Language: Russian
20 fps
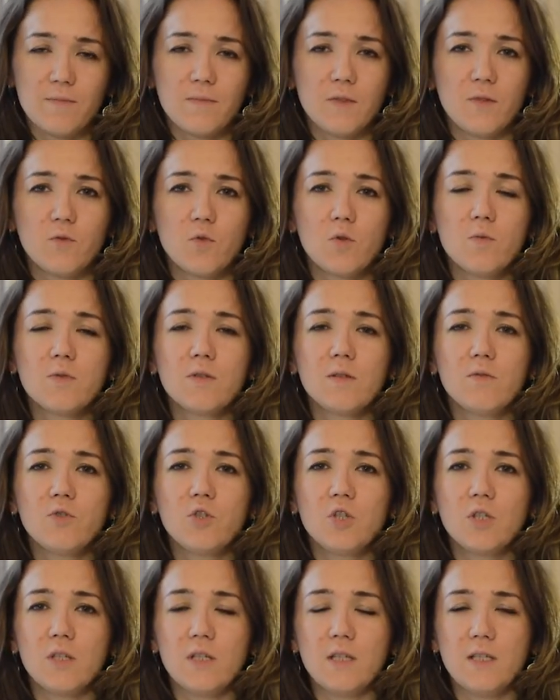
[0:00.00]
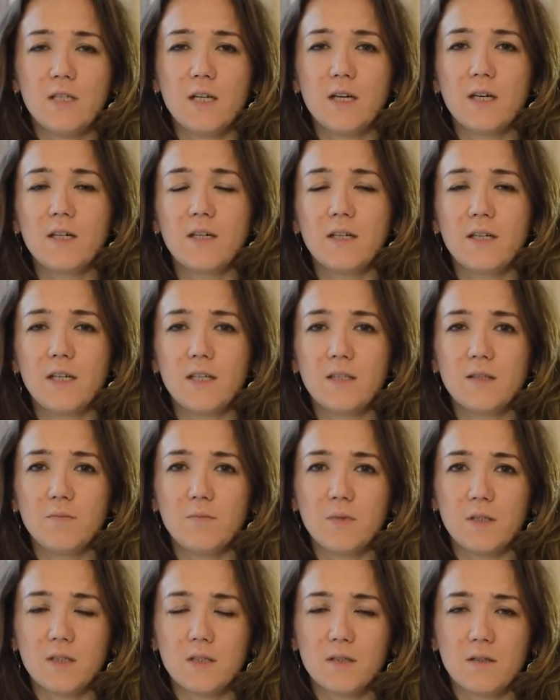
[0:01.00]
ни в коем случае нельзя греть
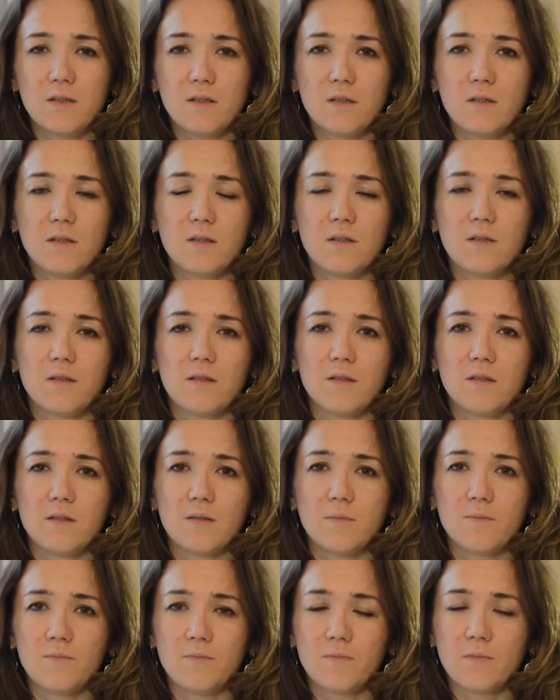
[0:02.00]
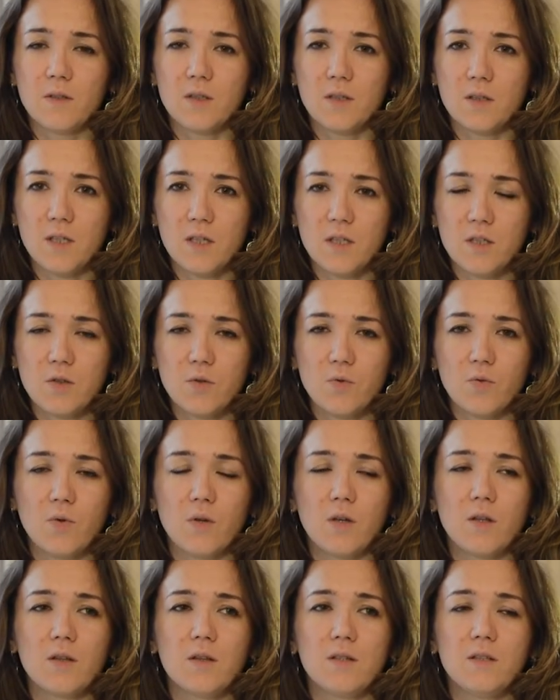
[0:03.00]
место а,
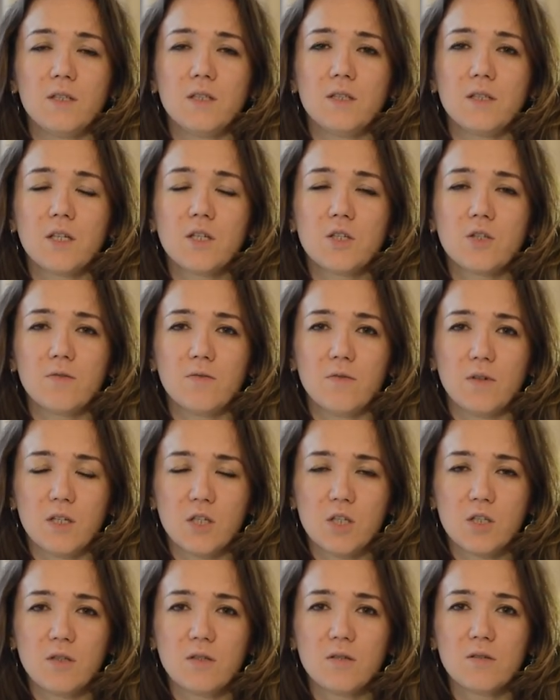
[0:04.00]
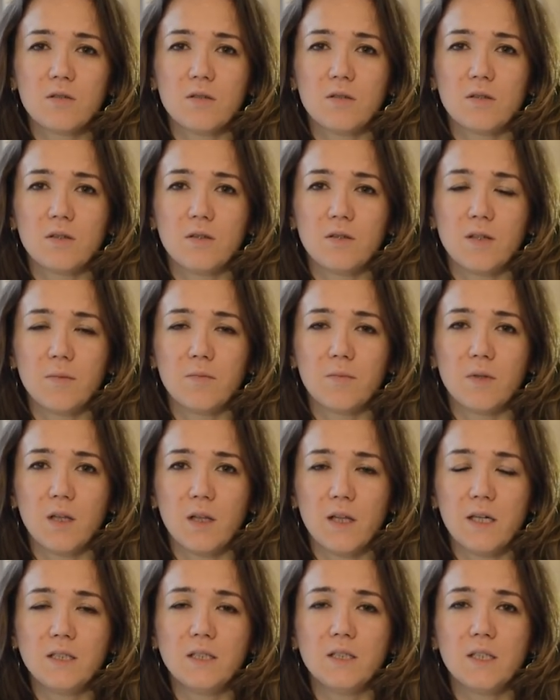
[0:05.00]
застоя. Здесь также важно а, нам
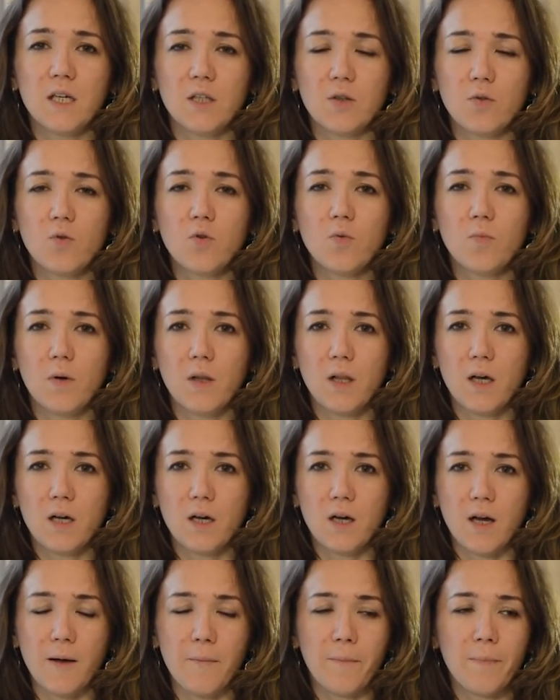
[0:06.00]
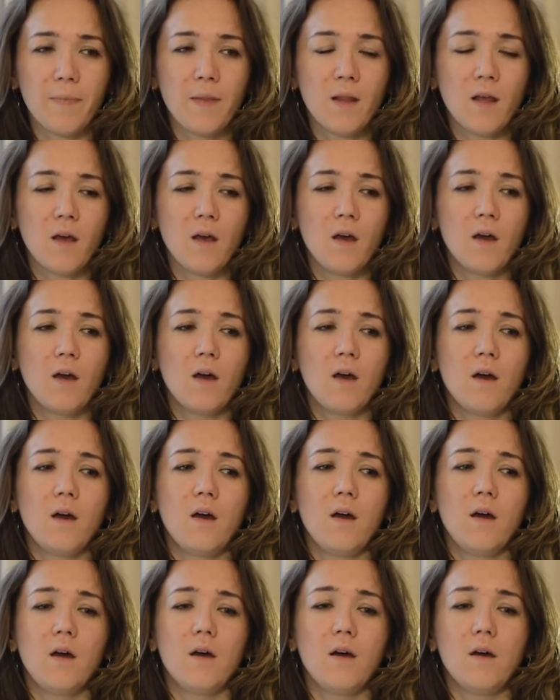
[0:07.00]
наладить отток молока.
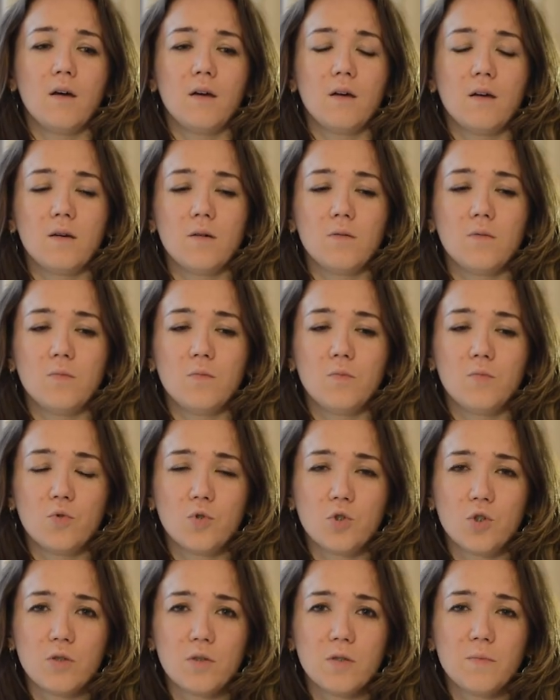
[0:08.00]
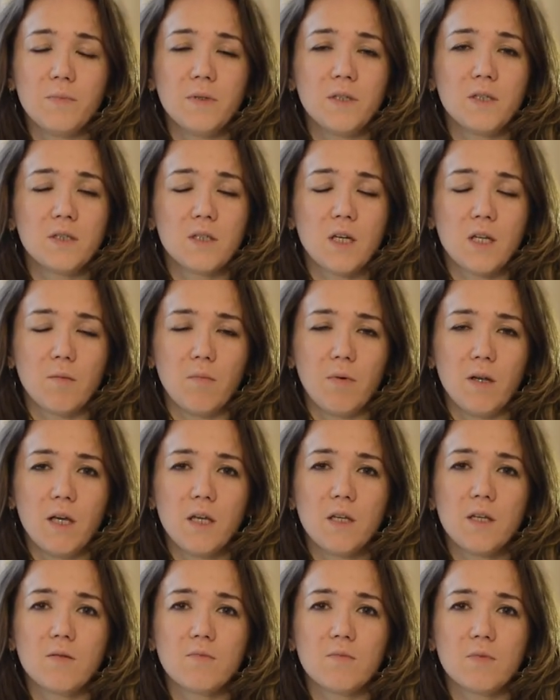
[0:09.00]
А, можно перед
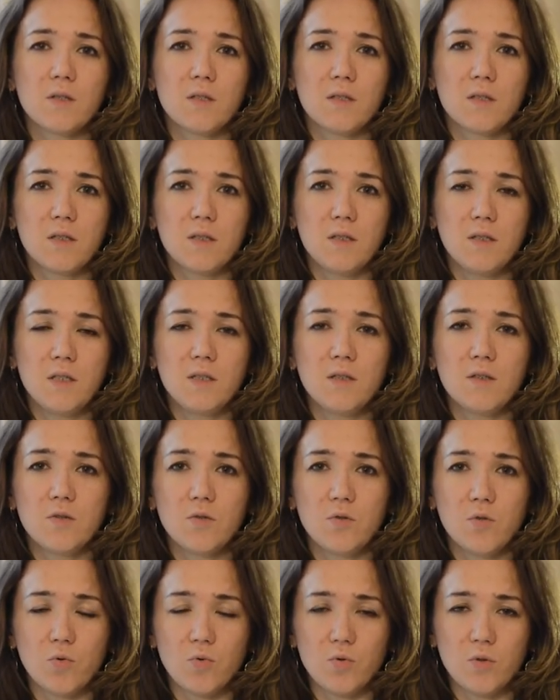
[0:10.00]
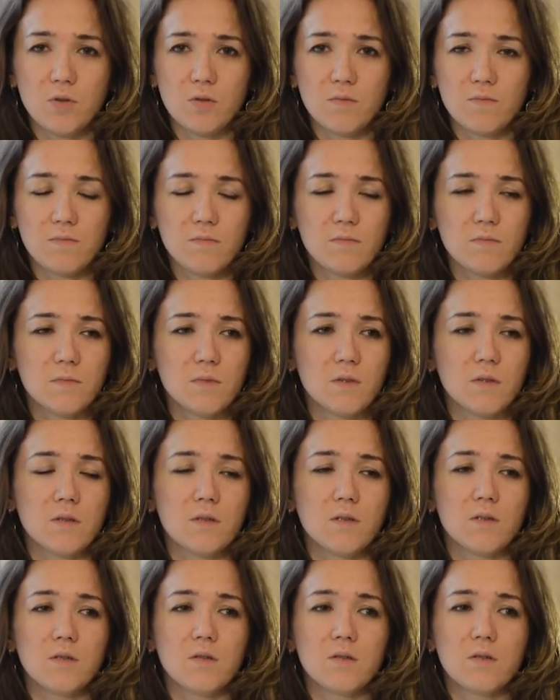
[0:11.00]
кормлением сцедить грудь,
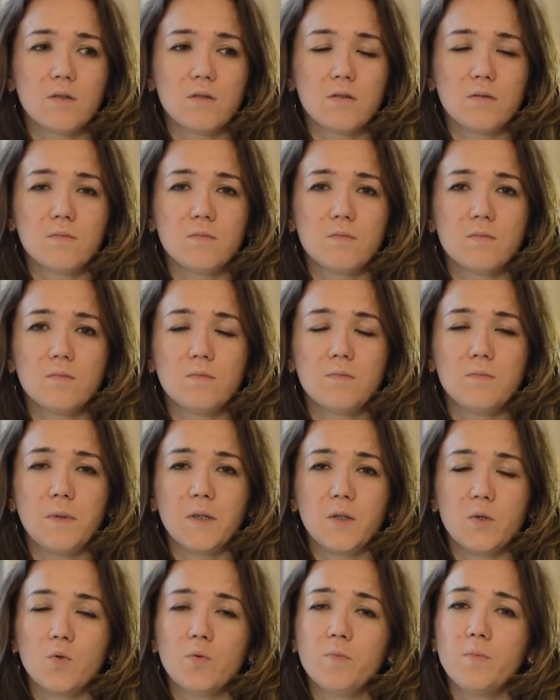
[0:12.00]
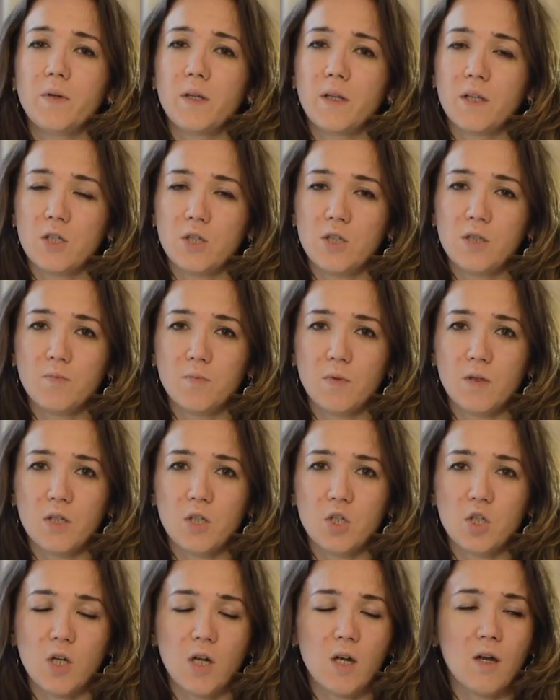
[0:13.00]
а, потом приложить
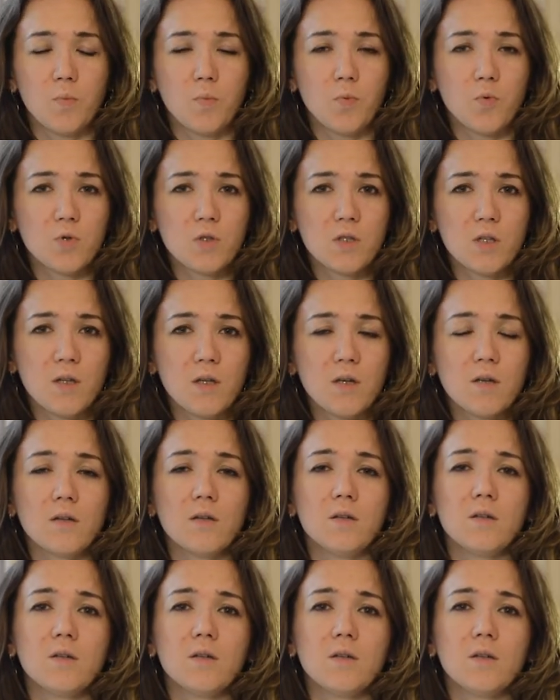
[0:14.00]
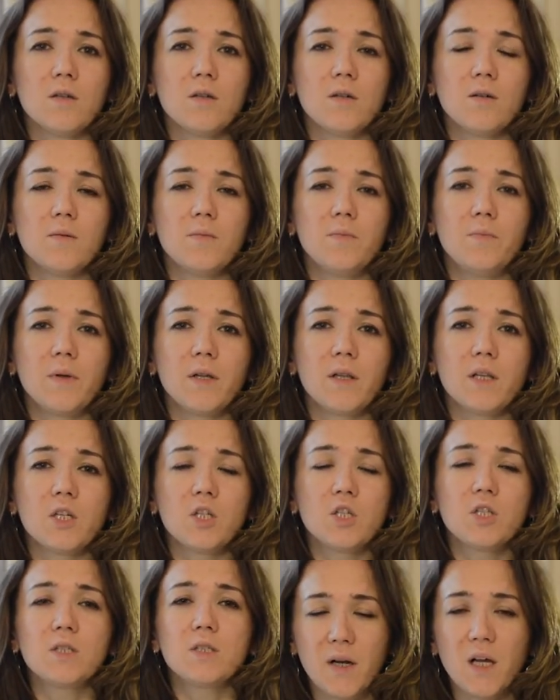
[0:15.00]
малыша. После а,
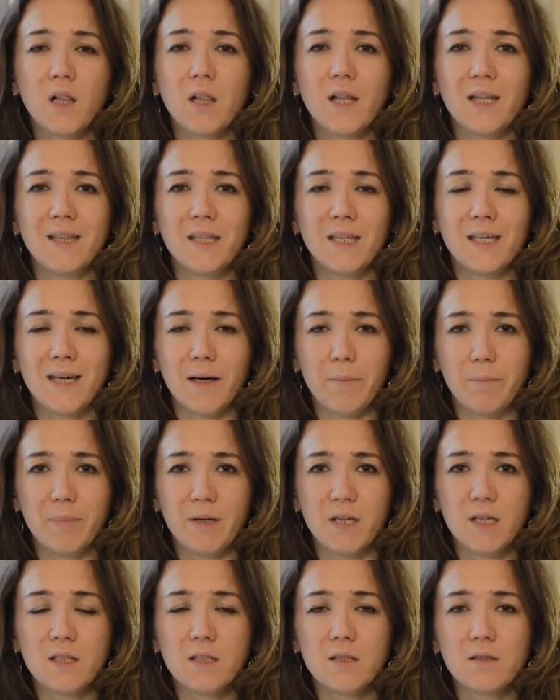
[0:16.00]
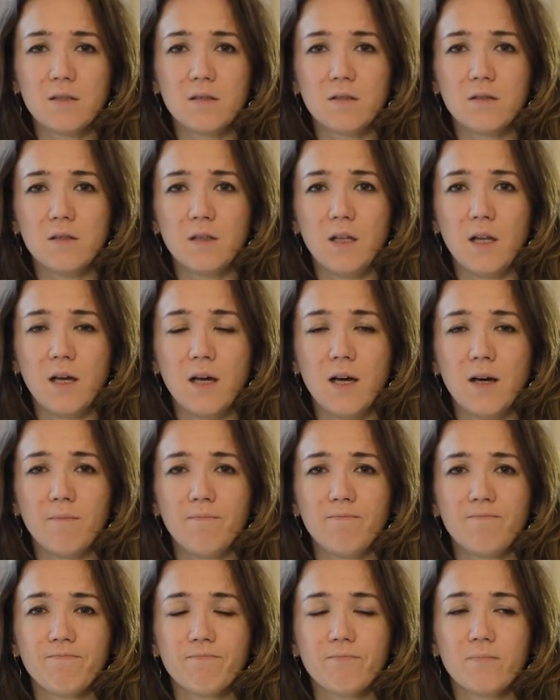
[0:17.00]
приложить хладный компресс для
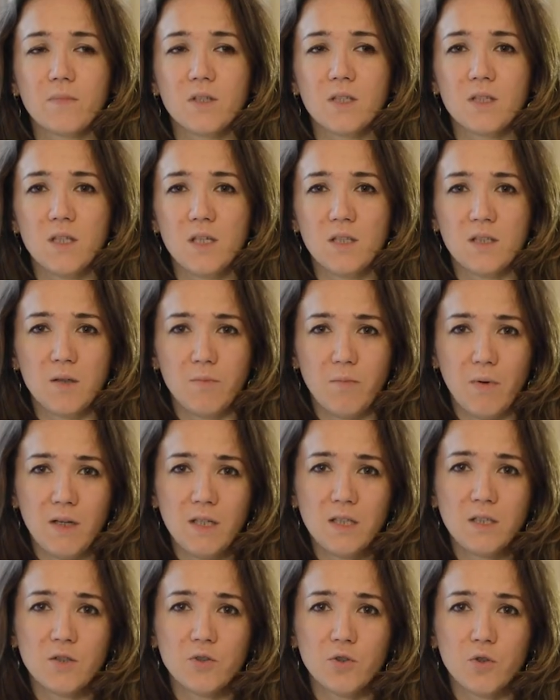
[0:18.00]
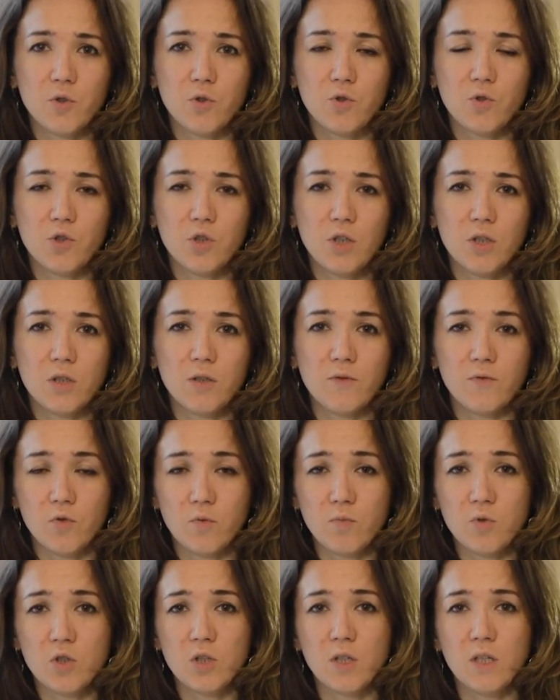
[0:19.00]
снятие болезненных ощущений, в
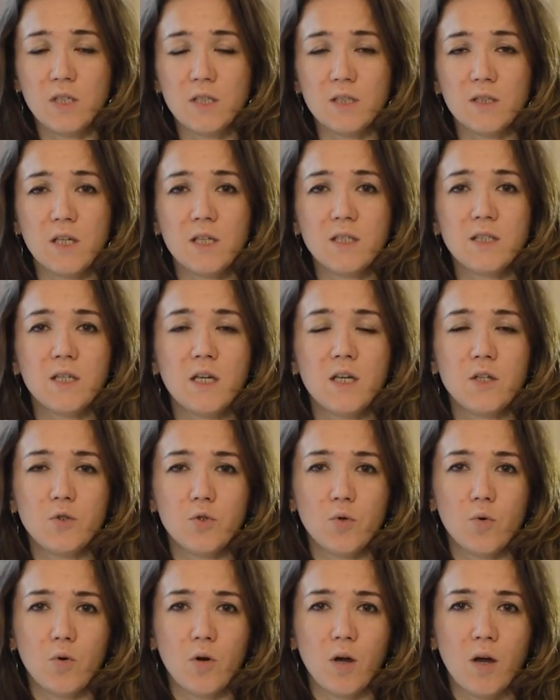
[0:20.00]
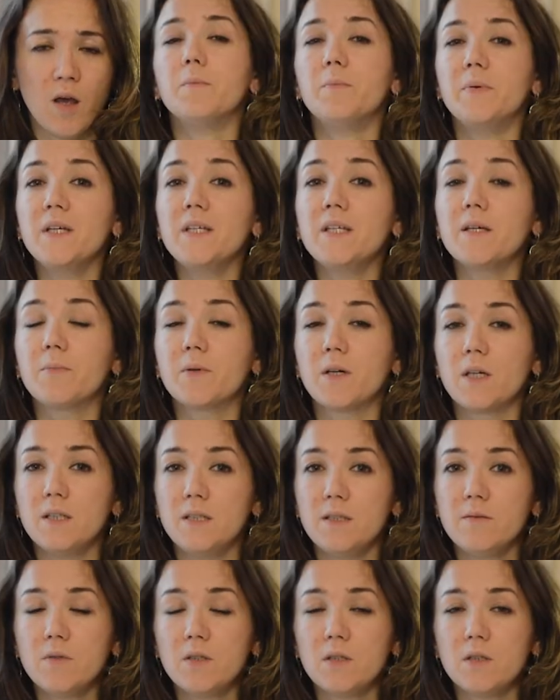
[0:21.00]
том числе снятие отека. При
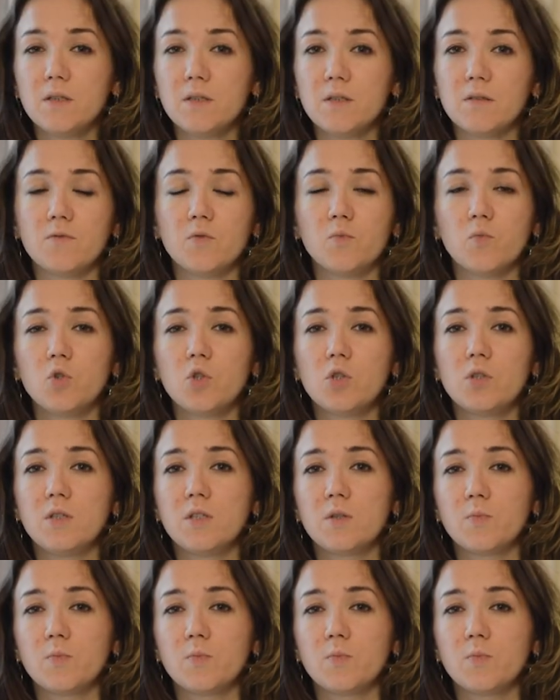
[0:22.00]
необходимости вы можете